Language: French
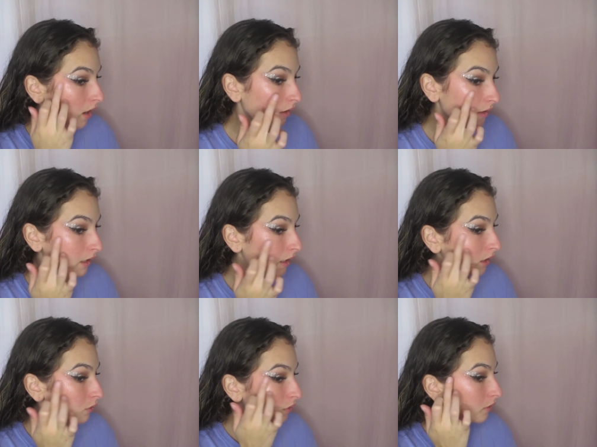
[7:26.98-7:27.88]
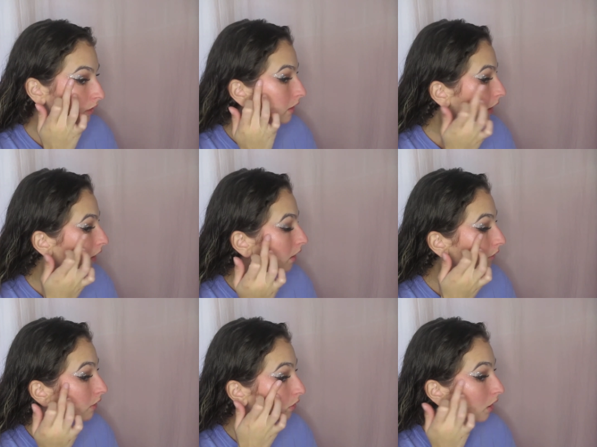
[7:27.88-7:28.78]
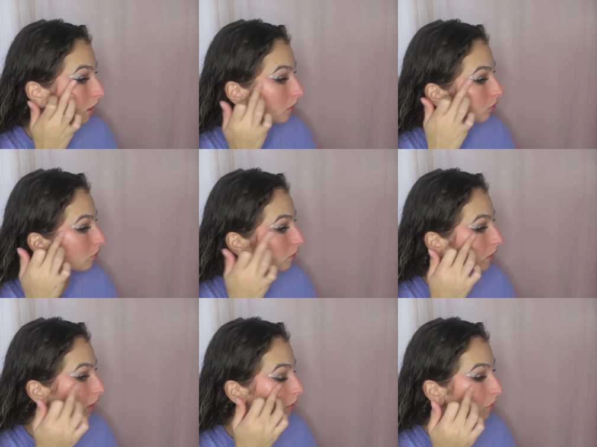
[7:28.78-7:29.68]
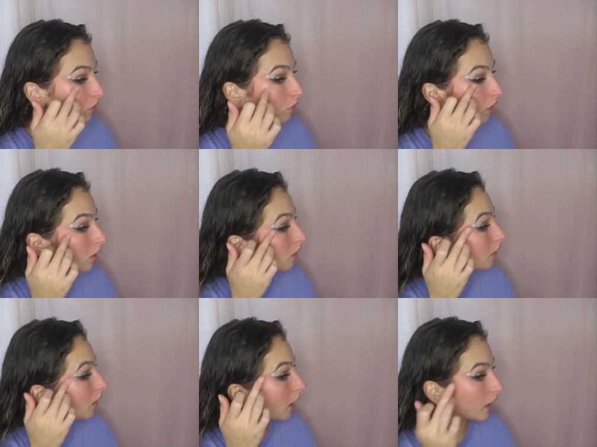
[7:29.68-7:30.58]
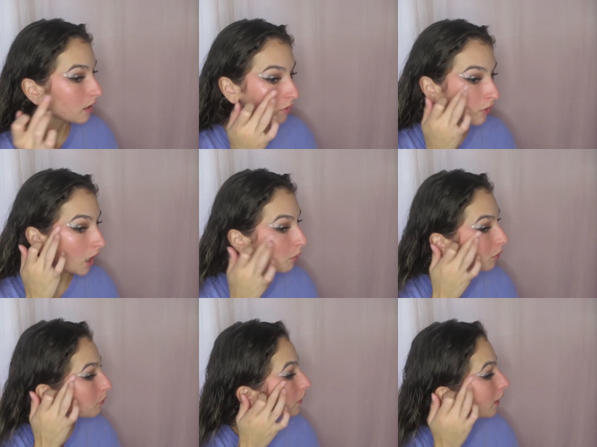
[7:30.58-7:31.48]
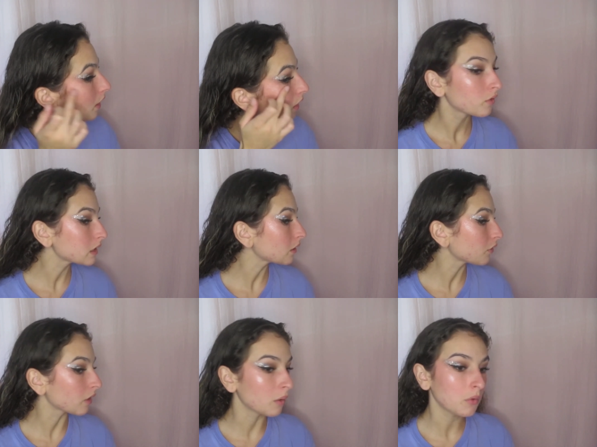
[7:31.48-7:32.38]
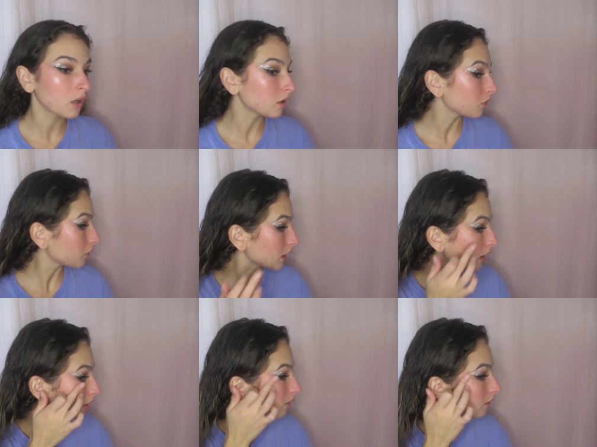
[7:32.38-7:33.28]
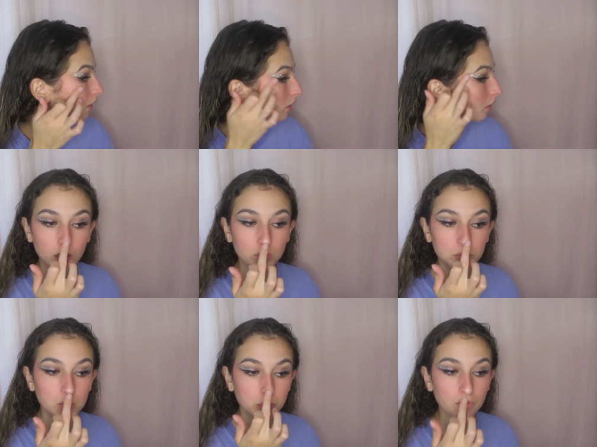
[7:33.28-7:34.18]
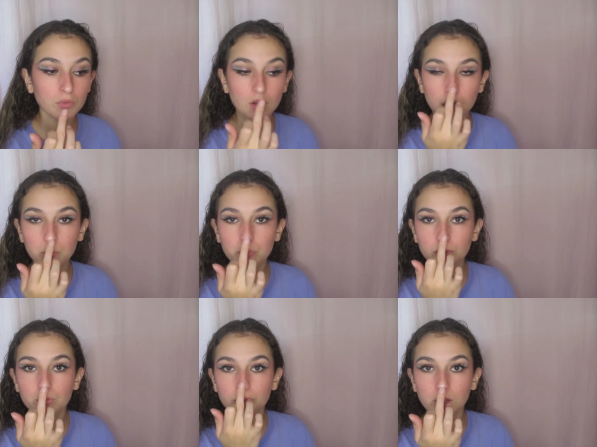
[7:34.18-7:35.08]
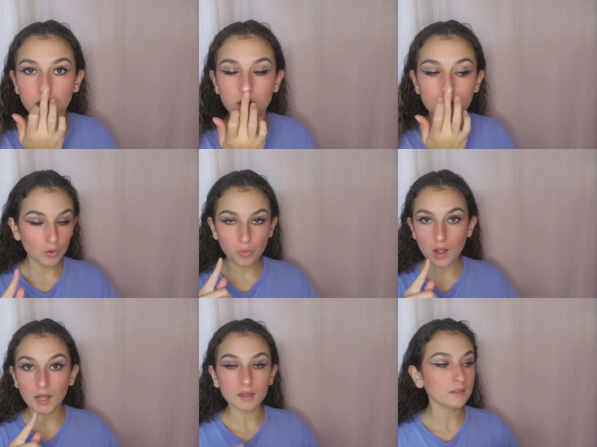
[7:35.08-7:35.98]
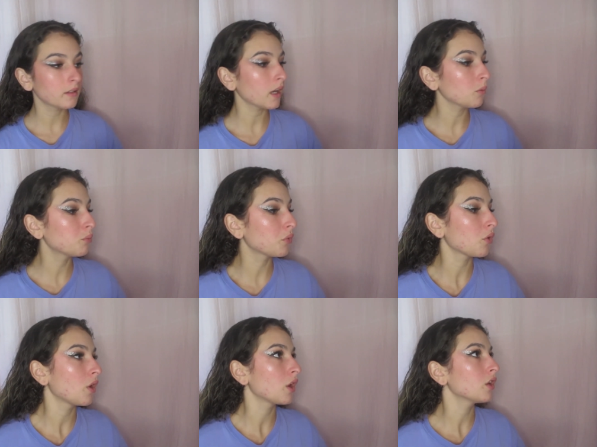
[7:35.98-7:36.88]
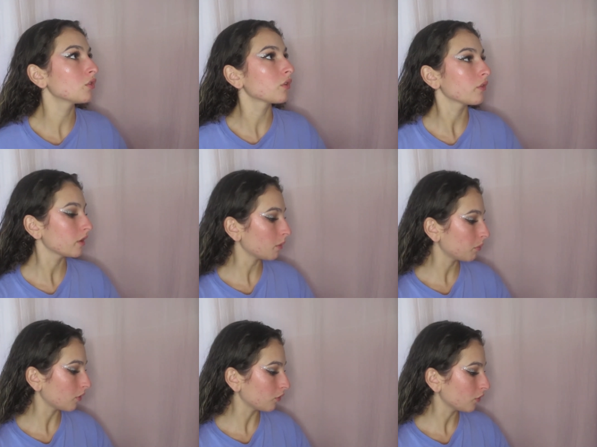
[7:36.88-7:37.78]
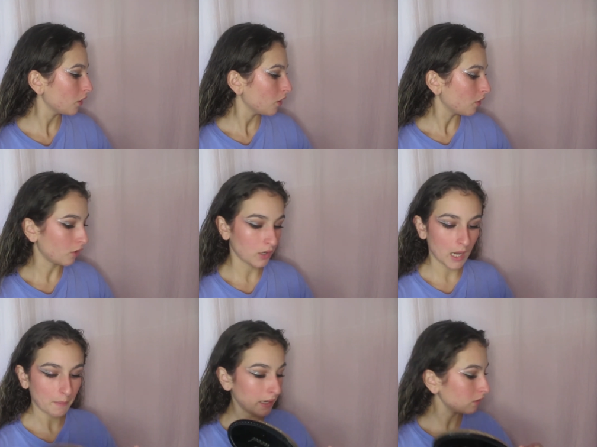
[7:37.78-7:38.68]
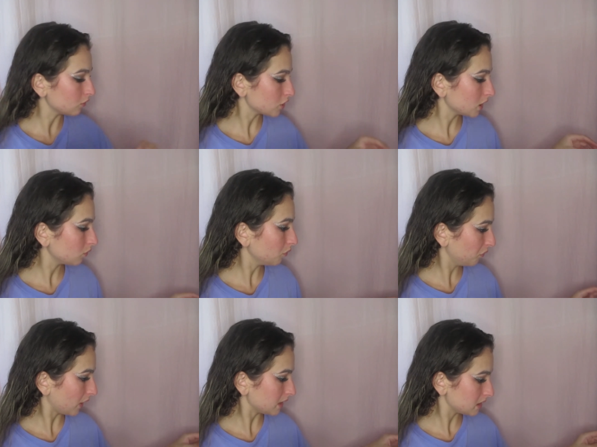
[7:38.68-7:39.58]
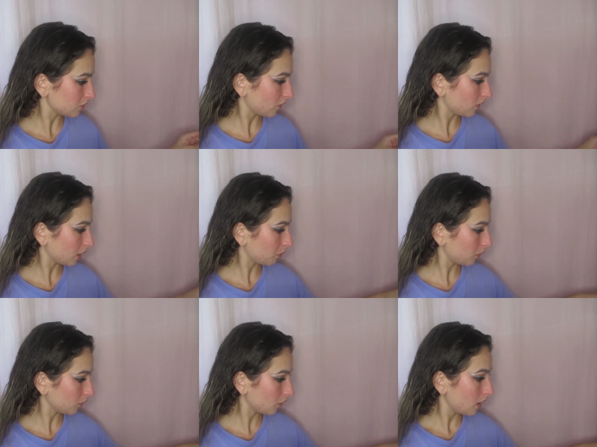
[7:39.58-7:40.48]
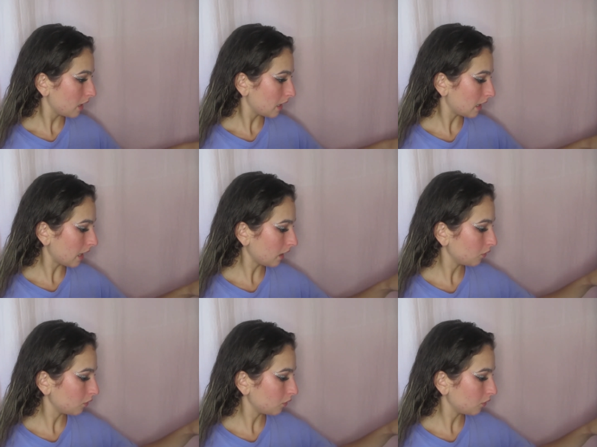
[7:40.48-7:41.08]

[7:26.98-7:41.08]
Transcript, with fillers: avec l'arcade sourcilière. Avec l'arcade sourcilière, n'importe quoi. Avec les fards à paupières et ça fait vraiment un effet glacé un tout petit peu sur la pointe du nez. En coin interne pour l'œil, je vais venir prendre euh, la palette de chez Too Faced et je vais venir prendre la